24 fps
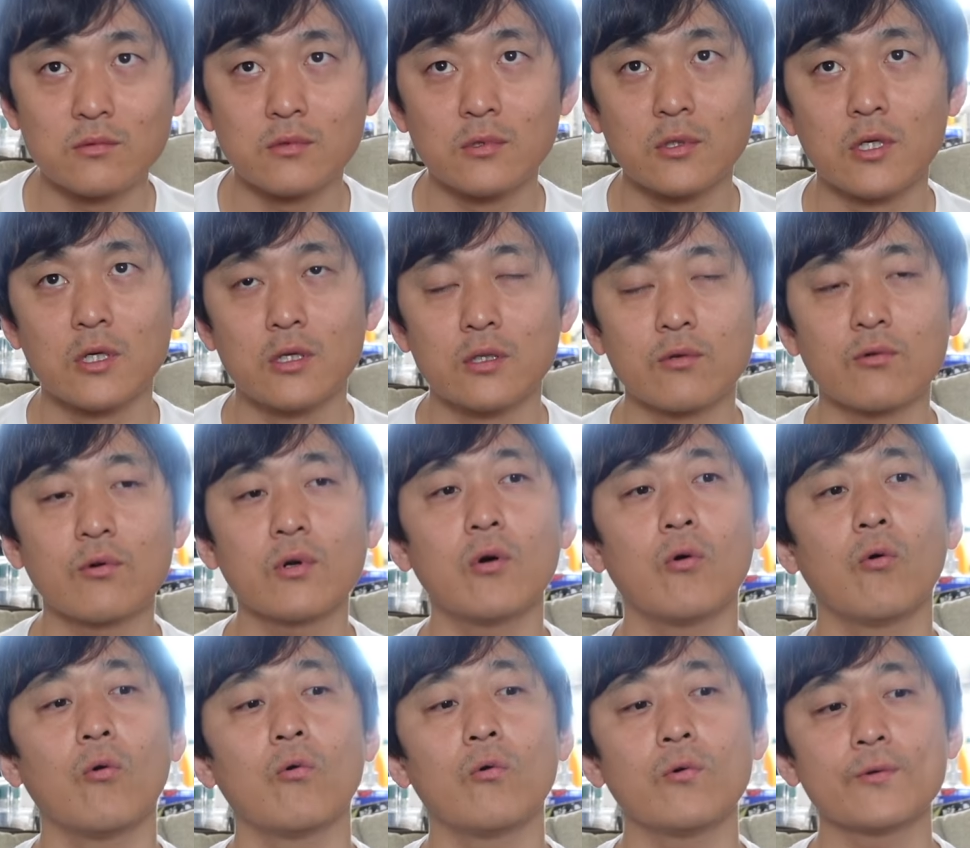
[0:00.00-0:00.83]
うん、これ
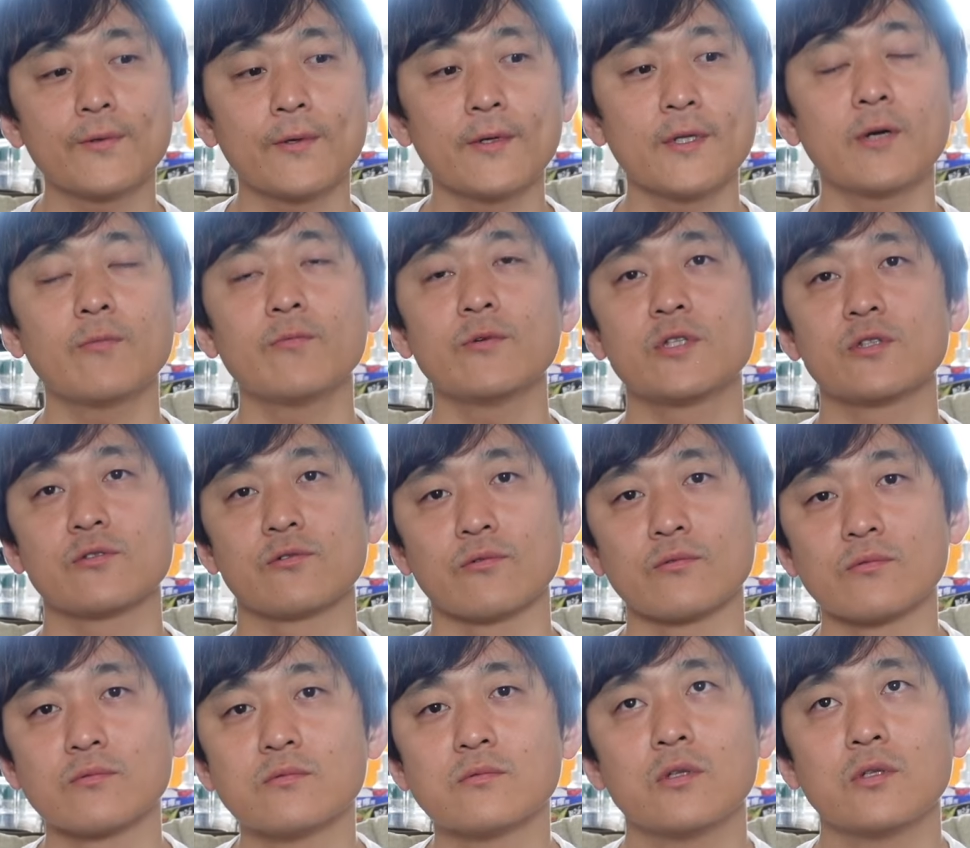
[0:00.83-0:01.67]
は大人も一
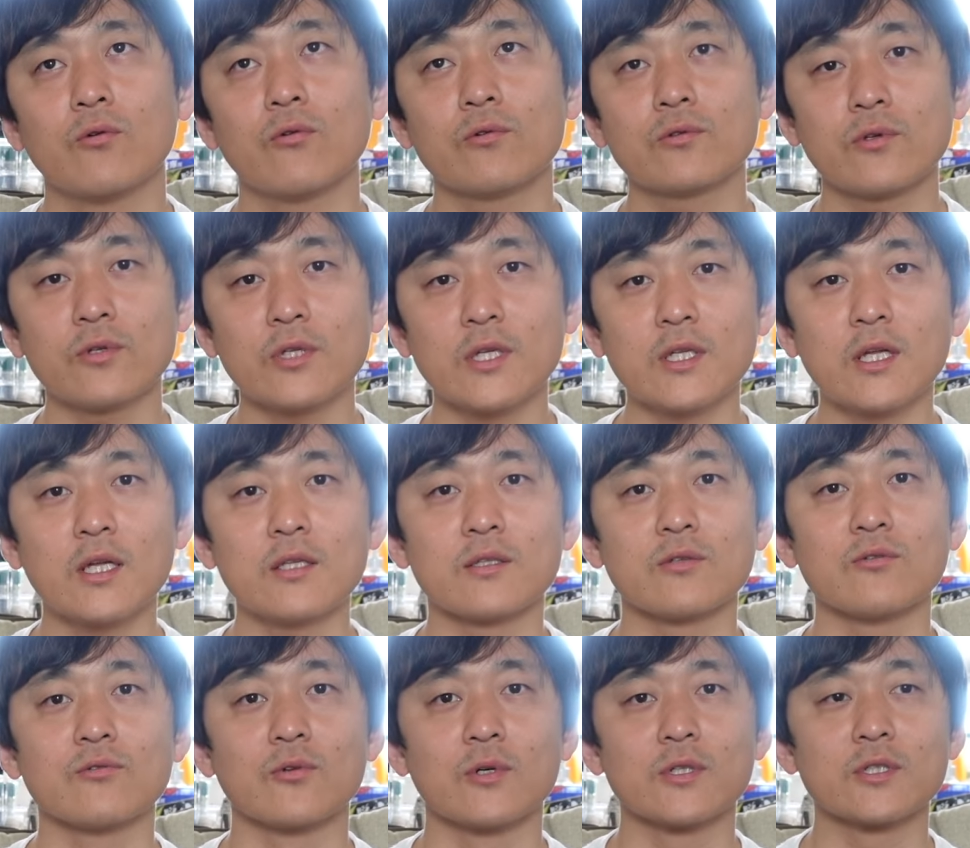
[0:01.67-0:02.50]
緒大人な
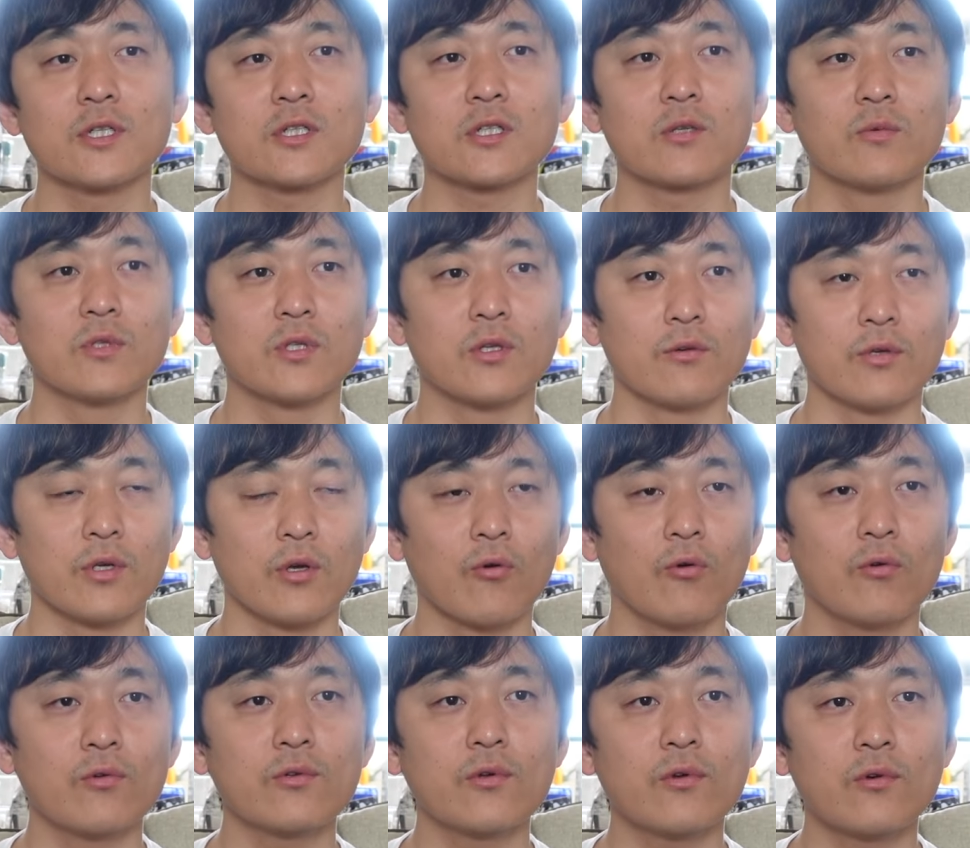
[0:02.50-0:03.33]
んていうのはさっきも言ったように
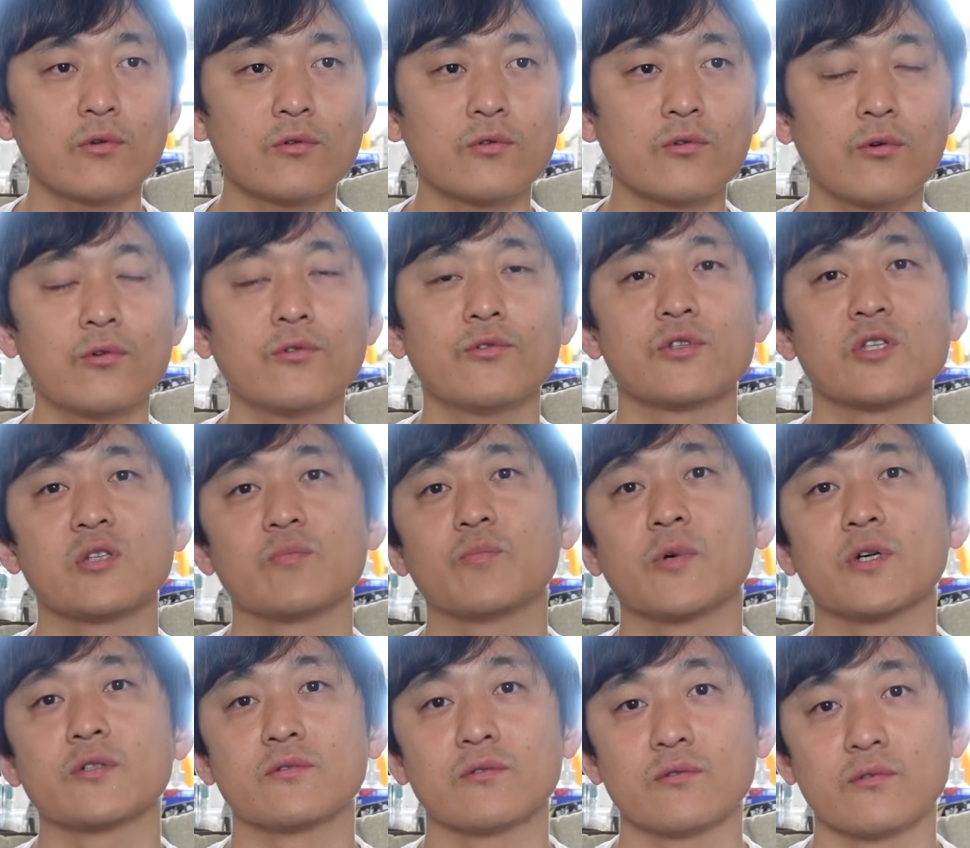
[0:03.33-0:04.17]
驚くほど
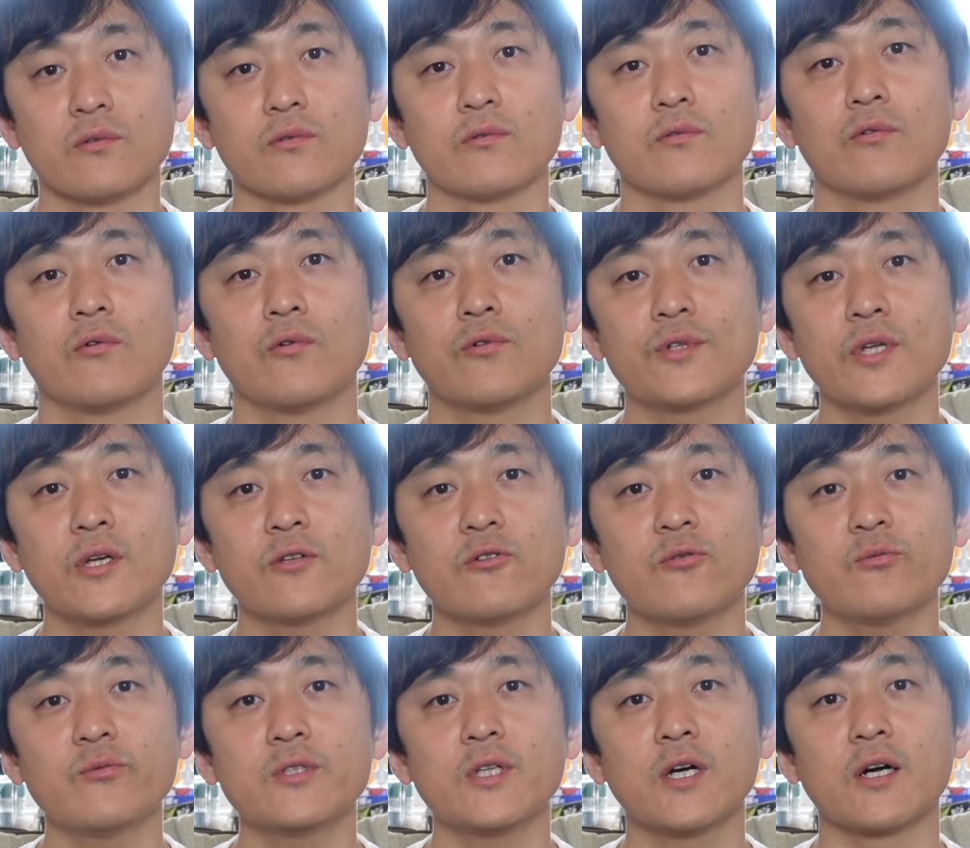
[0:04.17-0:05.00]
失敗するんよおだ
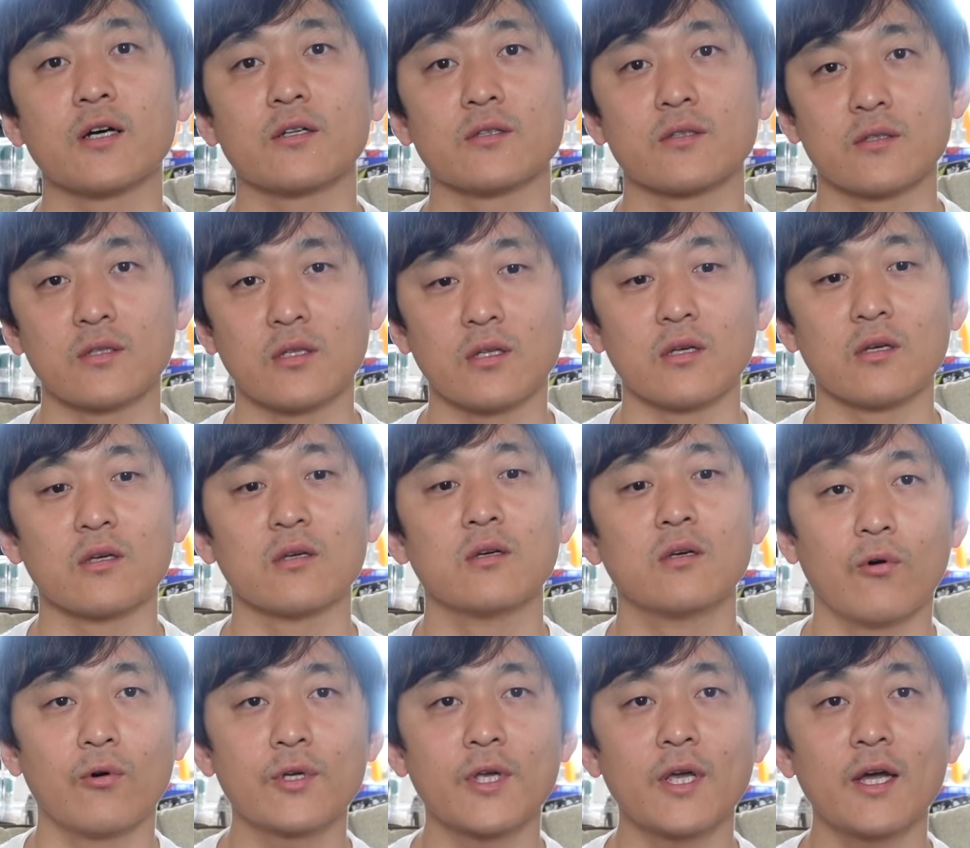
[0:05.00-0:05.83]
んどむたがあって
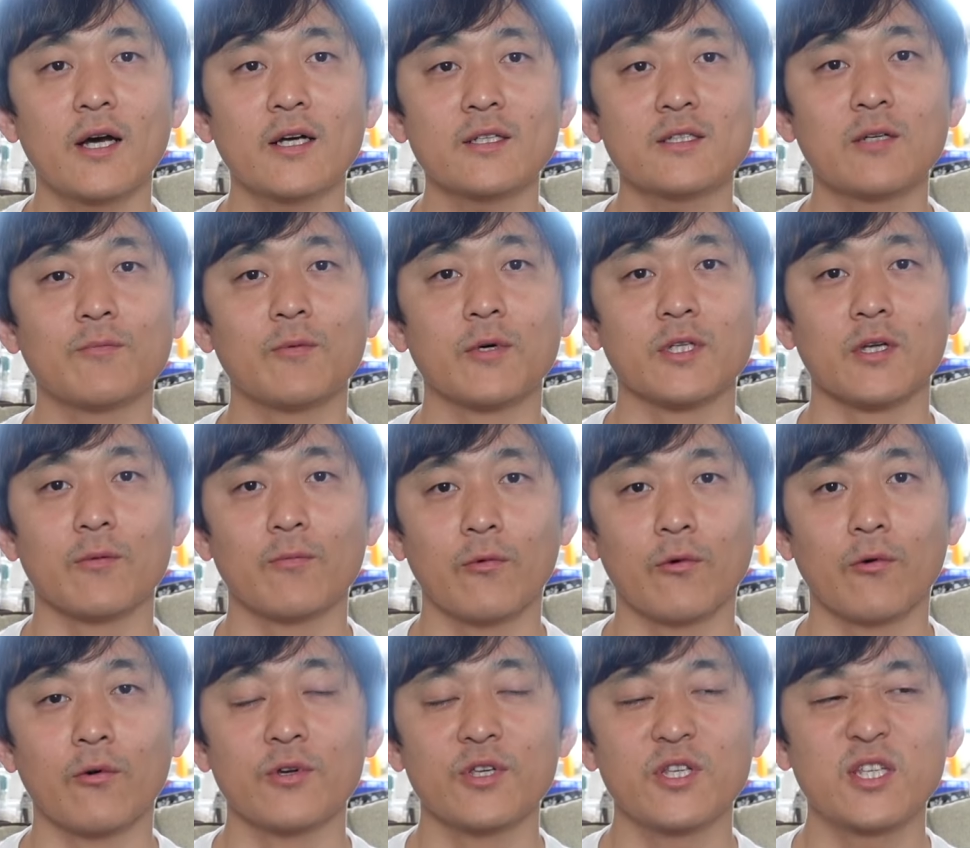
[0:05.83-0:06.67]
桶狭間で
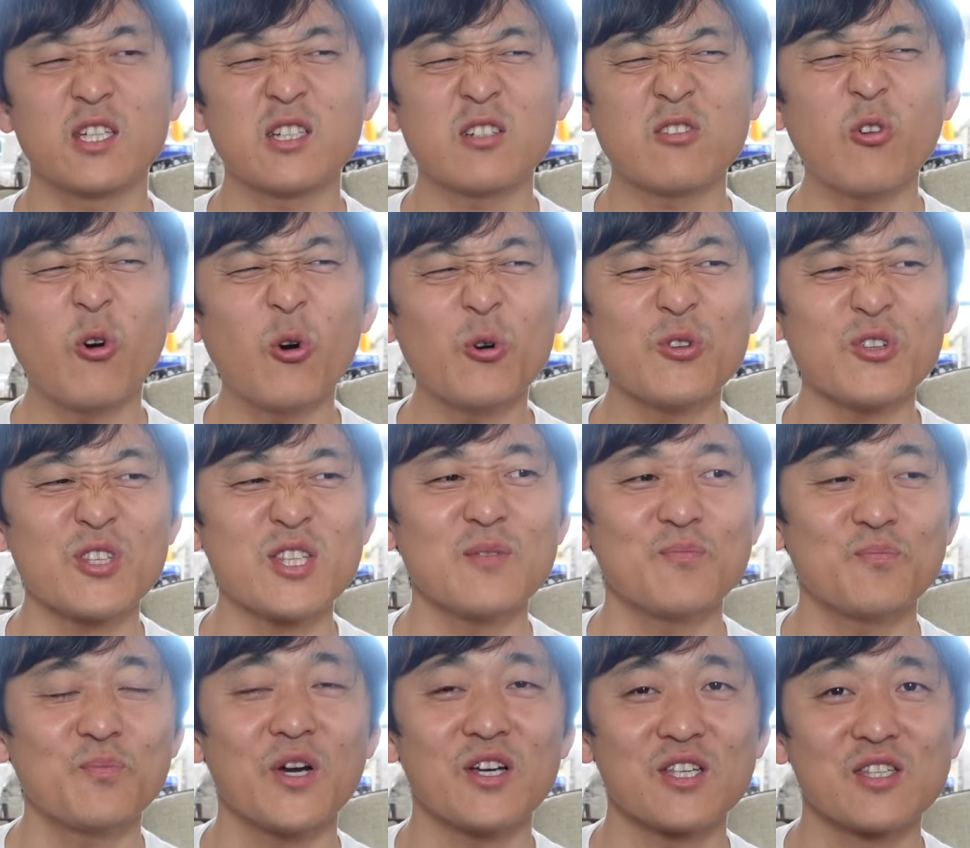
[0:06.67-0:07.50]
も引くほど
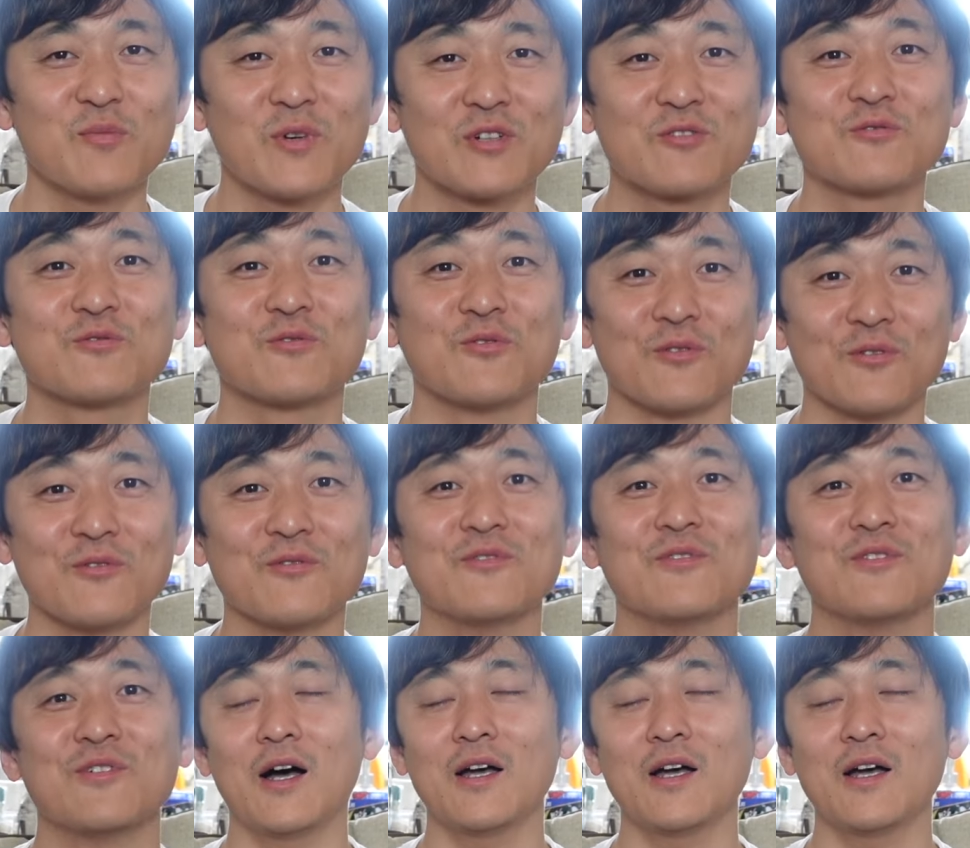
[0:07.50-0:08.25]
失敗しまくっとんよ